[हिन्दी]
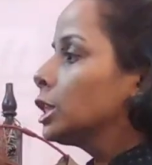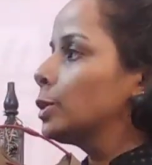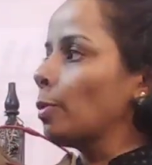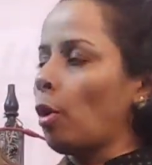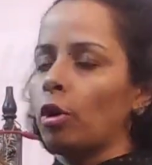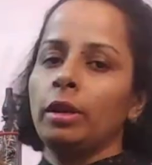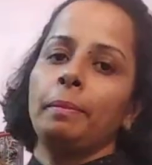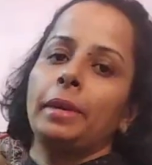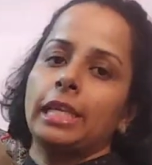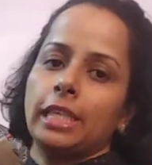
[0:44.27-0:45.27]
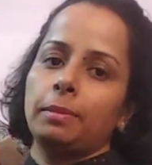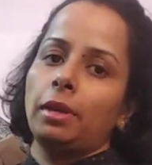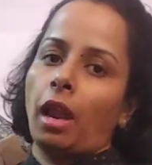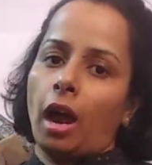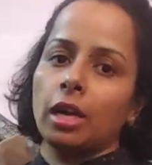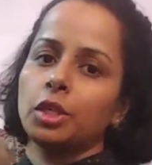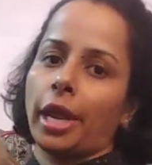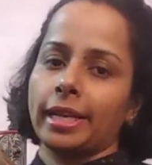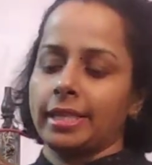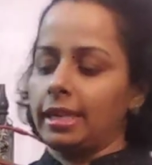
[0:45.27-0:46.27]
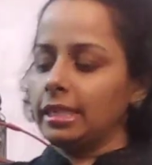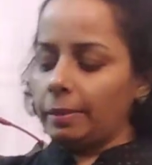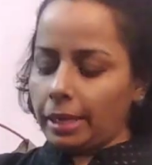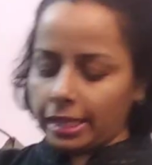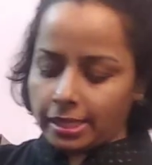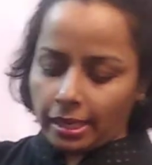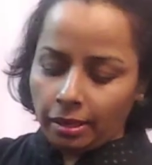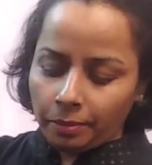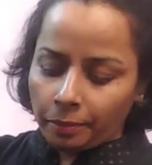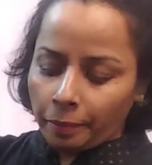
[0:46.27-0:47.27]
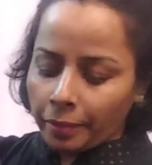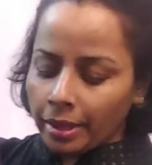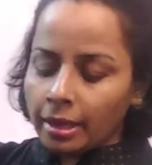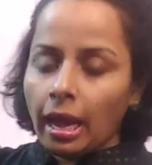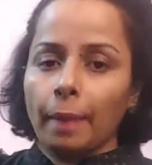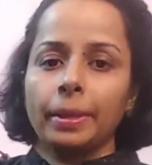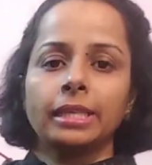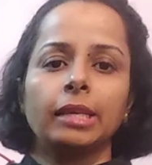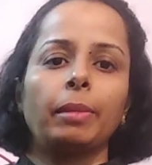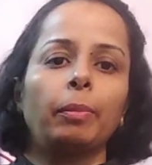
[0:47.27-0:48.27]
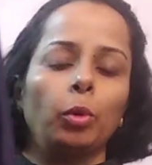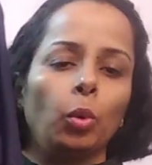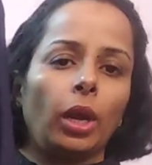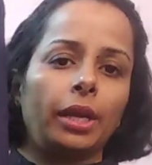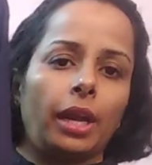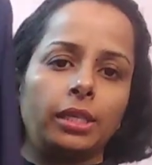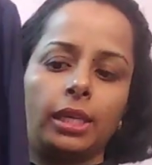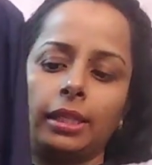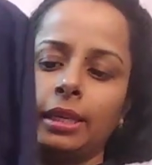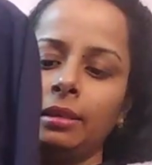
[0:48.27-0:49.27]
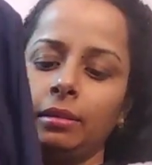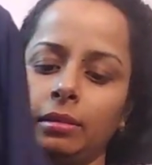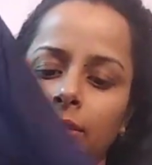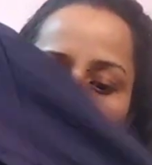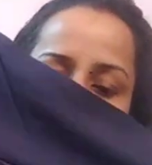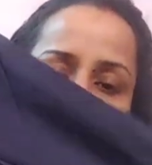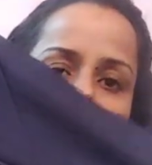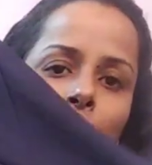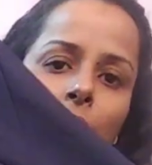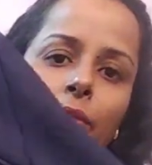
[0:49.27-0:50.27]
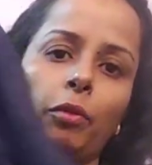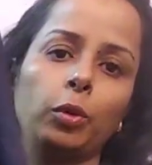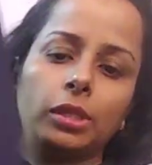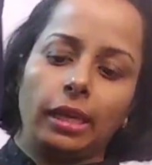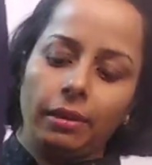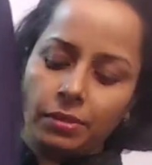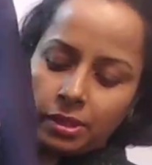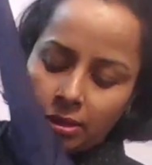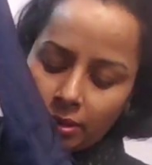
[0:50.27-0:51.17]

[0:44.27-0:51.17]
स्मॉल मीडियम लार्ज एक्सेल डबल एक्सेल अब इसी में ब्लू कलर आ जाता है थ्री फोर्थ स्लीव्स